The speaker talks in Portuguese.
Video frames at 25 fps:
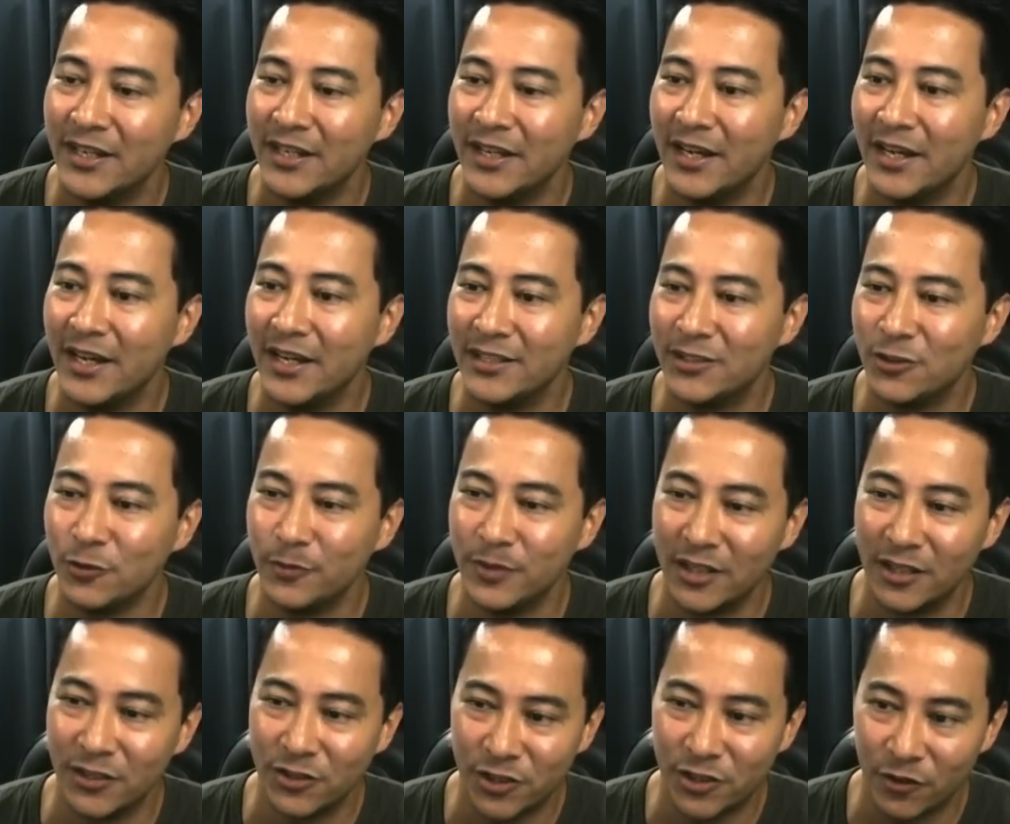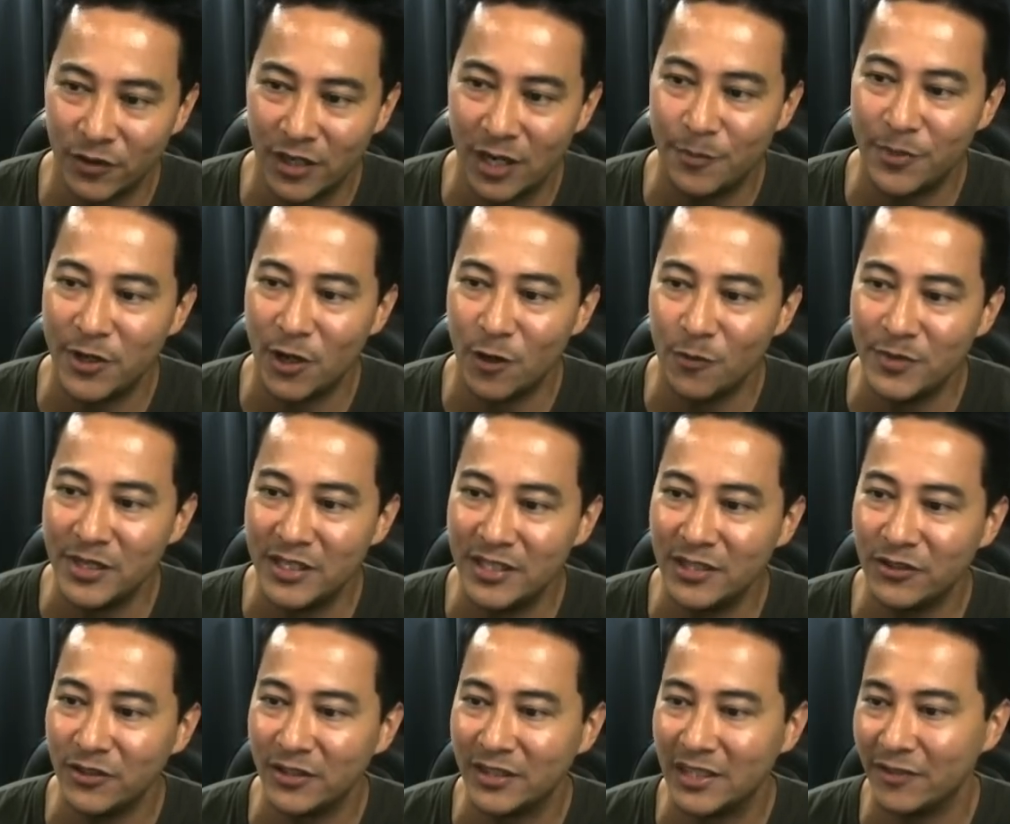É, e, se não me engano, acho que é o Gabriel
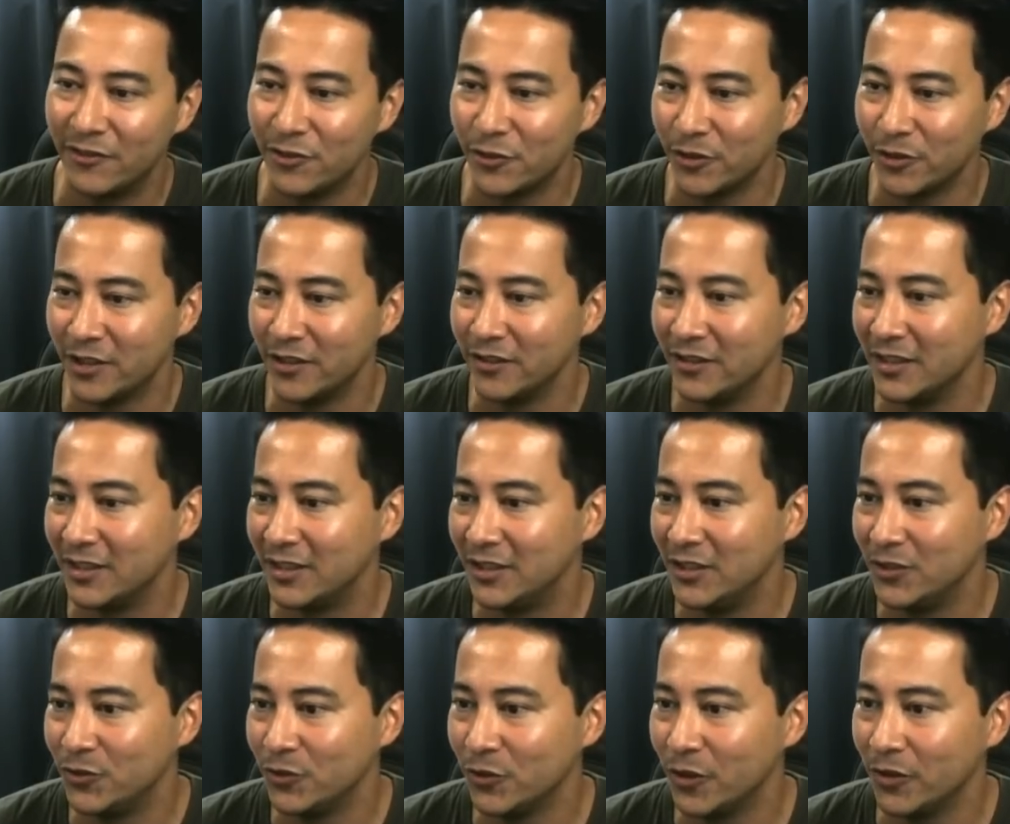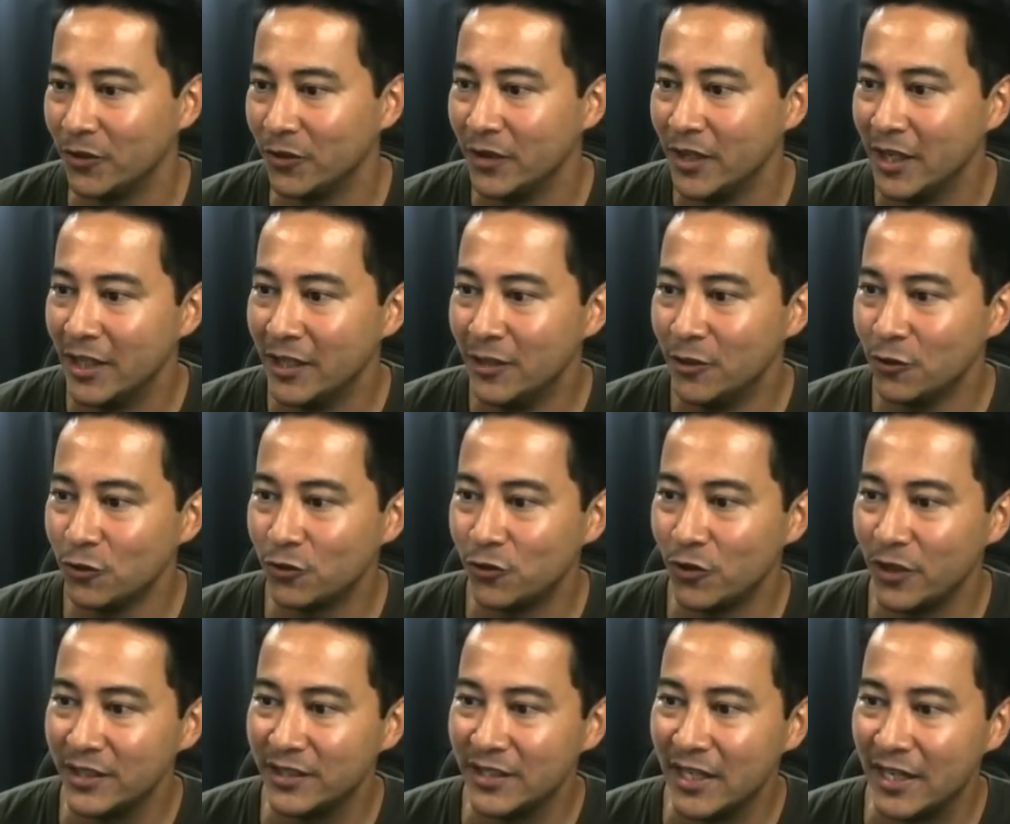Menino que estava jogando nesse jogo. E
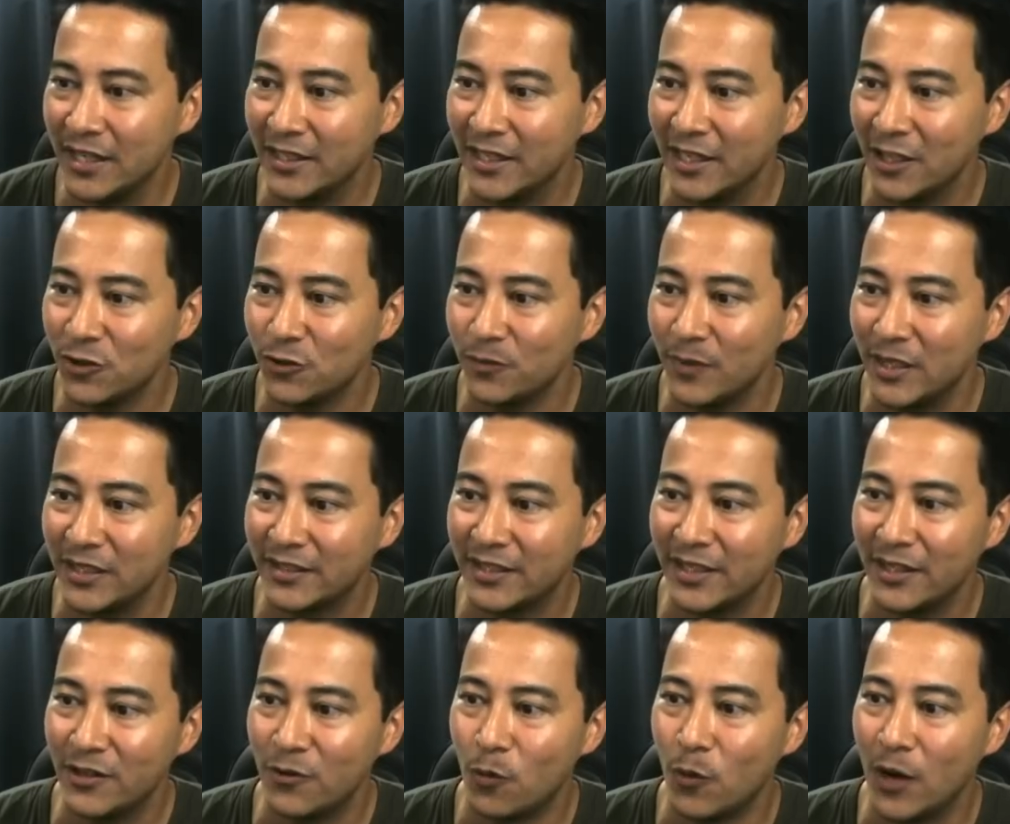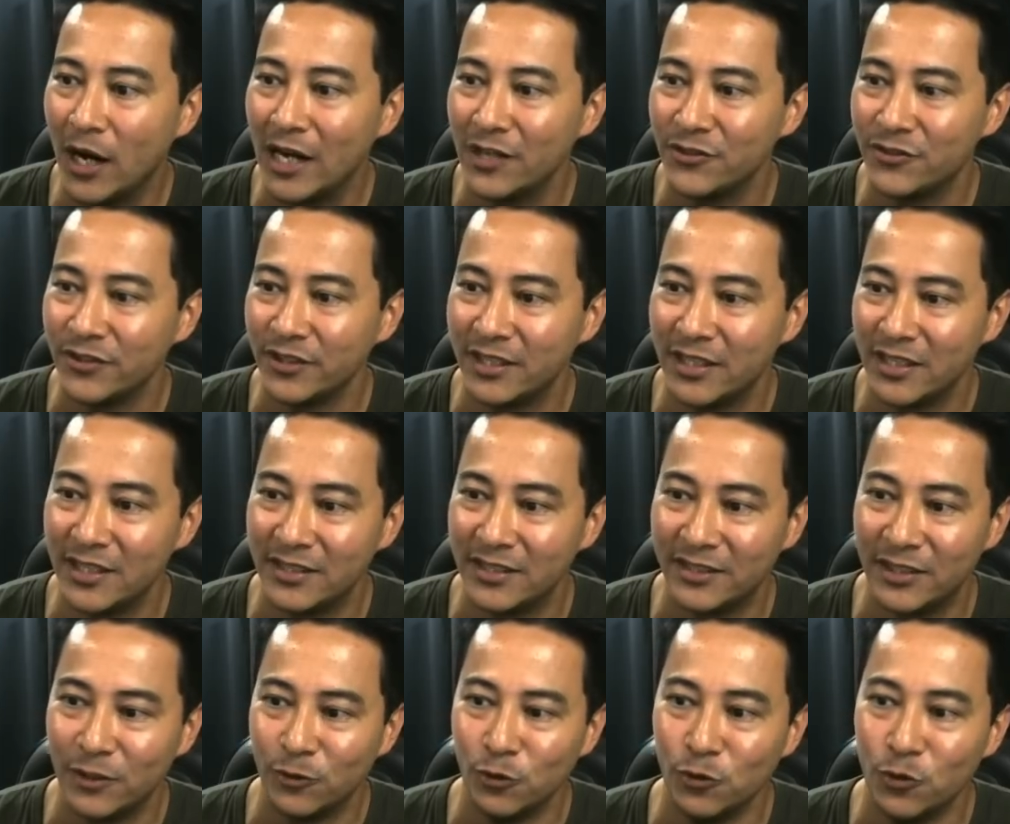os dois zagueiros mais recuados aqui, né?
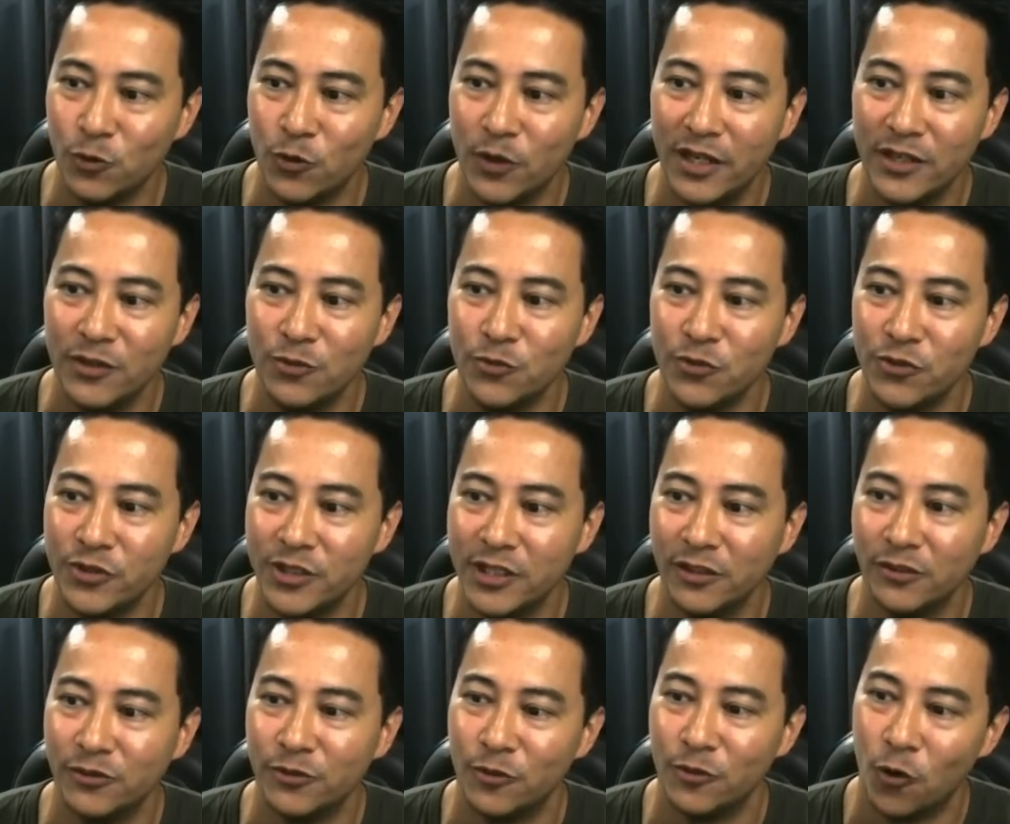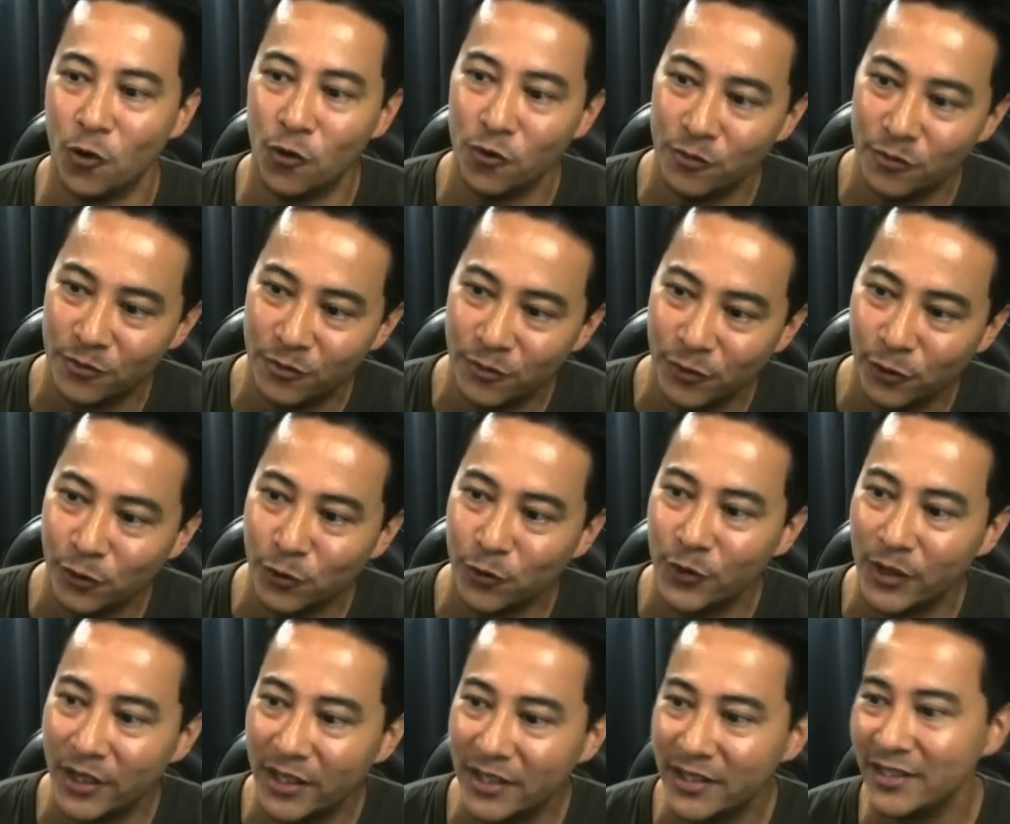Você tem o Luan e o Murilo, ou
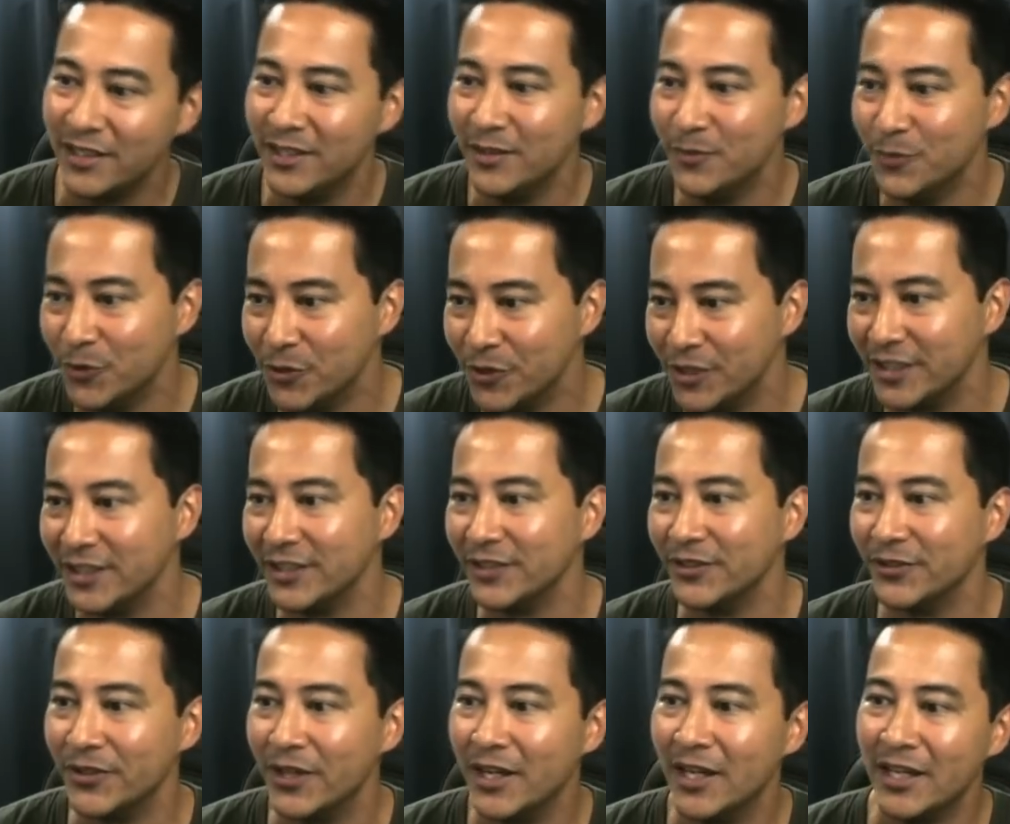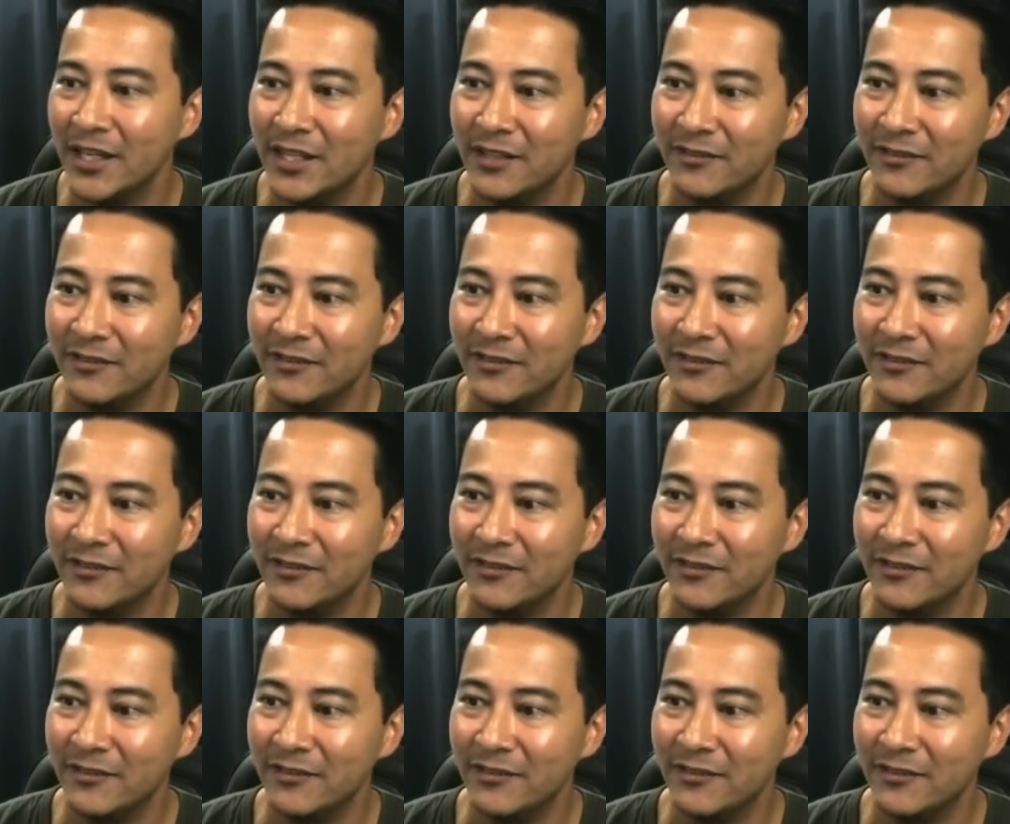Luan e Murilo.